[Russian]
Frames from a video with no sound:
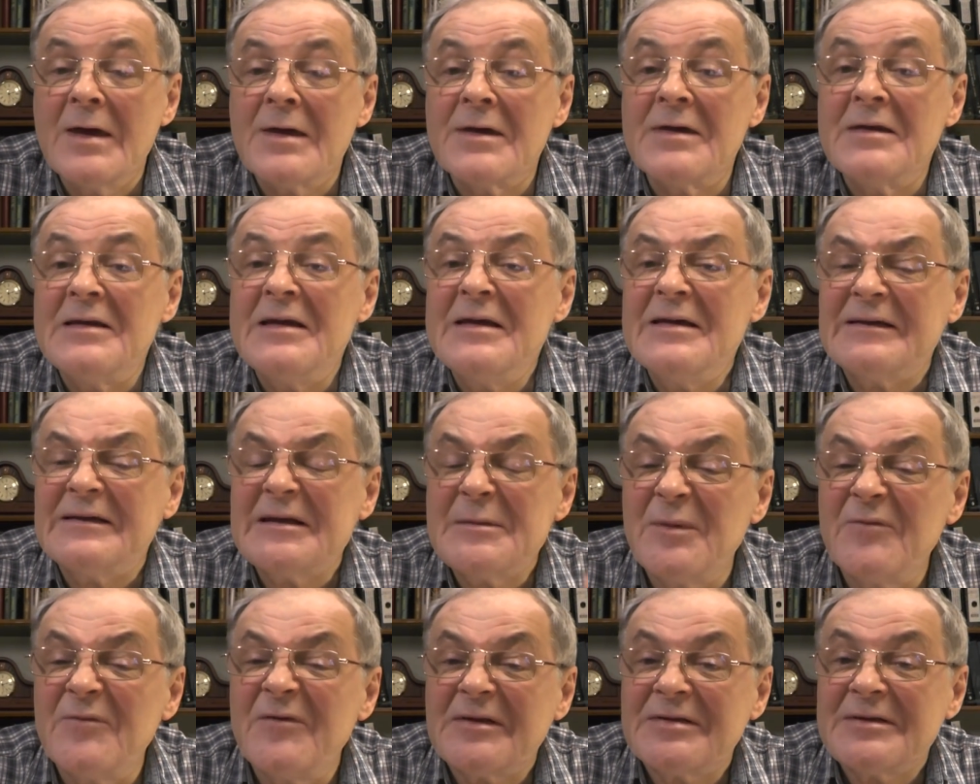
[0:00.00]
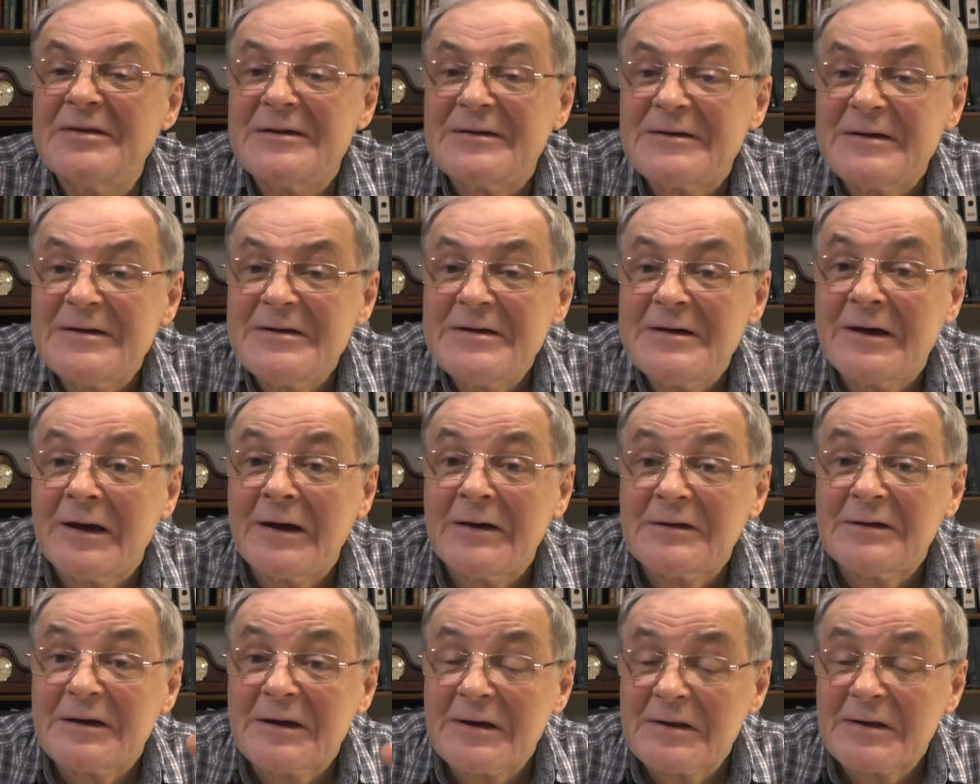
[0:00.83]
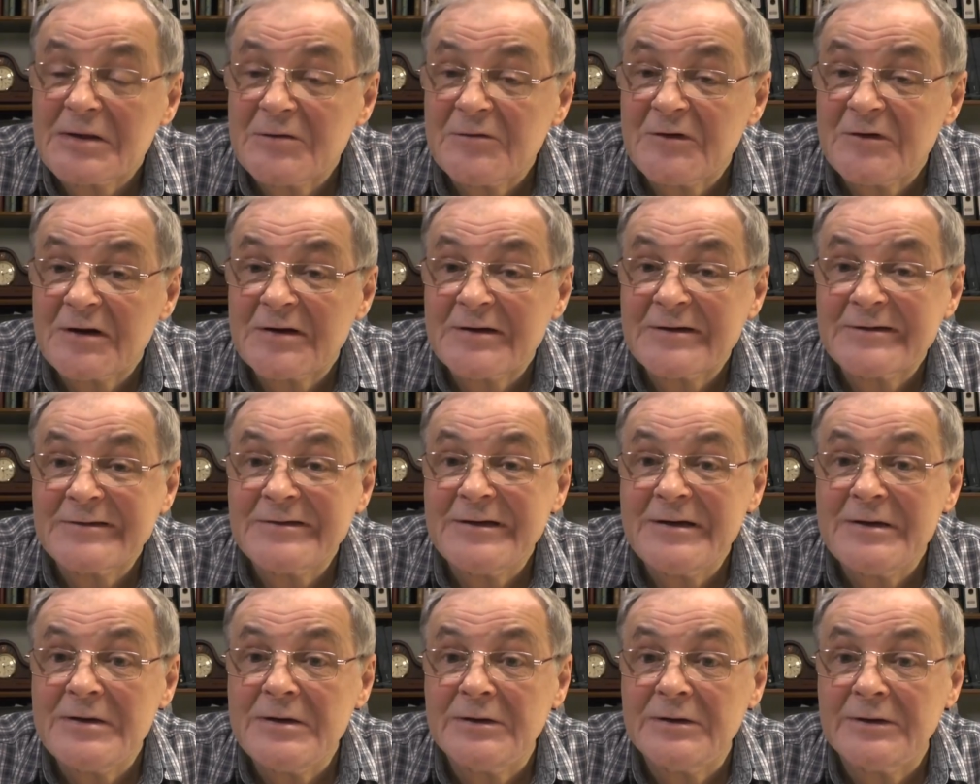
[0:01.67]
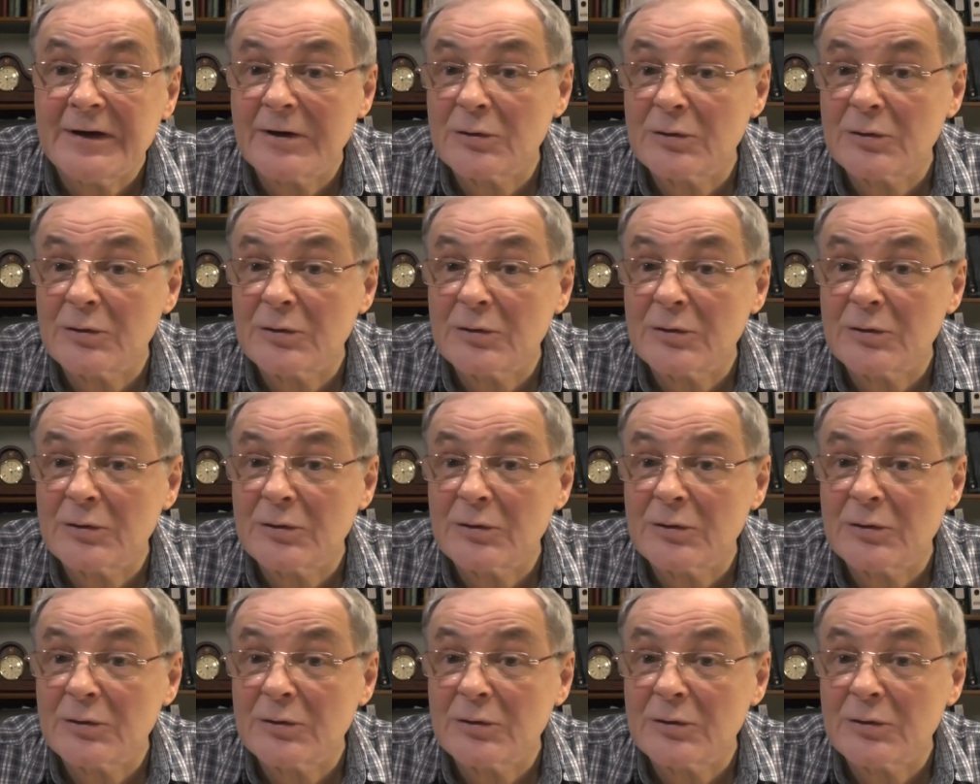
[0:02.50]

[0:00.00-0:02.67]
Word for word: или если бы в отношении конкретного гражданина,